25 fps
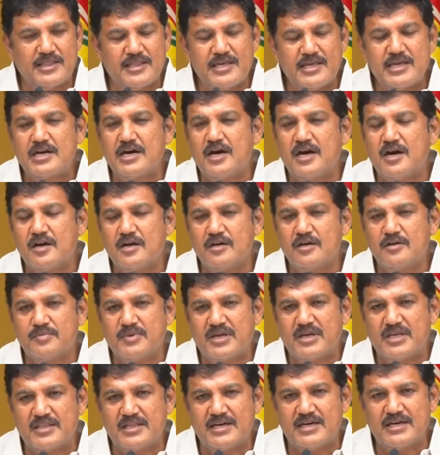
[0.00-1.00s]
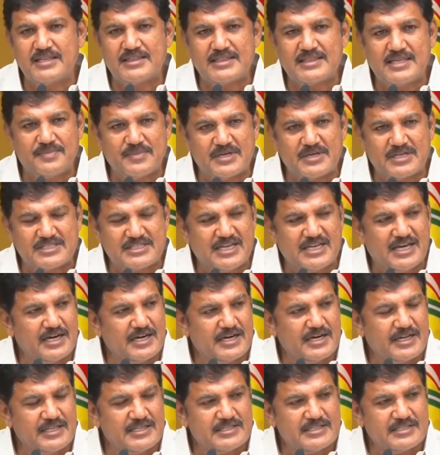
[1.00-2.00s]
అధికారుల మీద తమకు
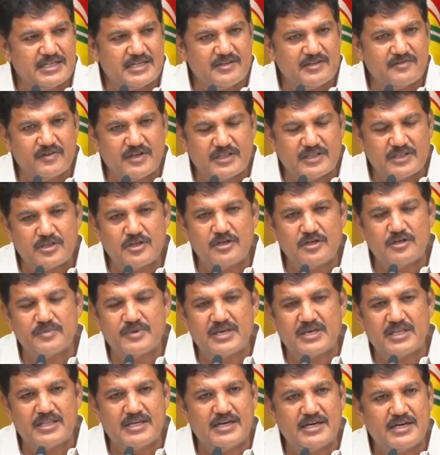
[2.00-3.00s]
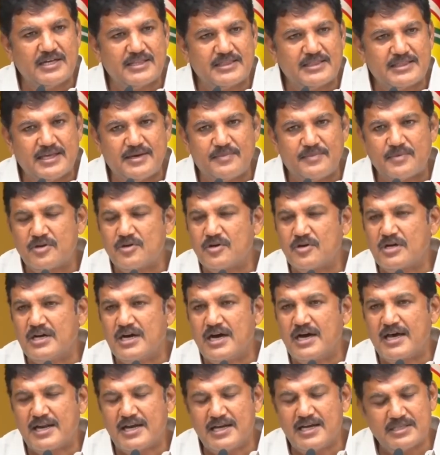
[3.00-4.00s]
సహకరించని వ్యక్తుల మీద తమ
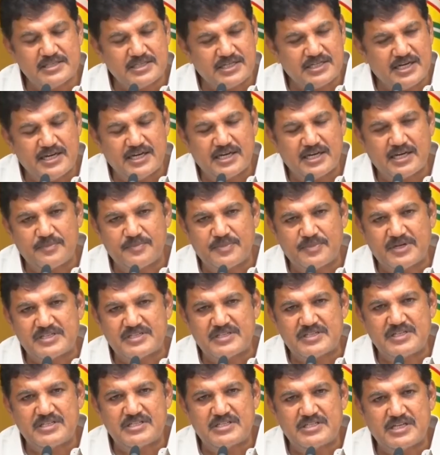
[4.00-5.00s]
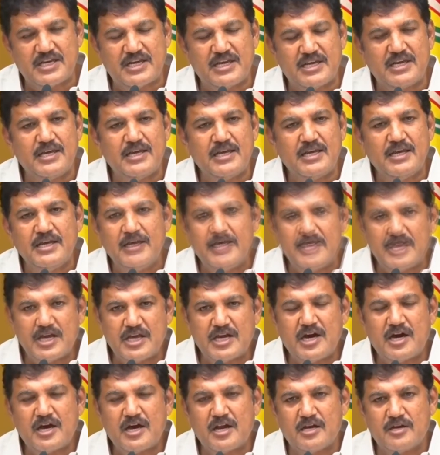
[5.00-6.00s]
యొక్క అరాచకానికి ప్రశ్నించే
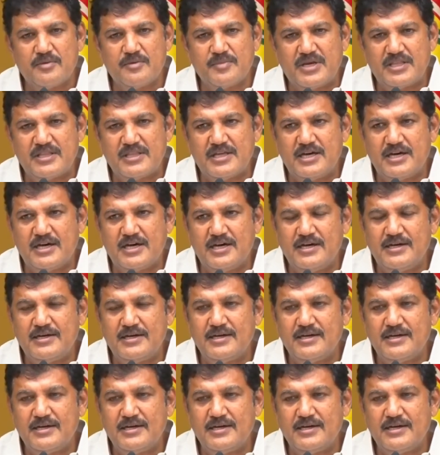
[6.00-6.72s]
అధికారుల మీద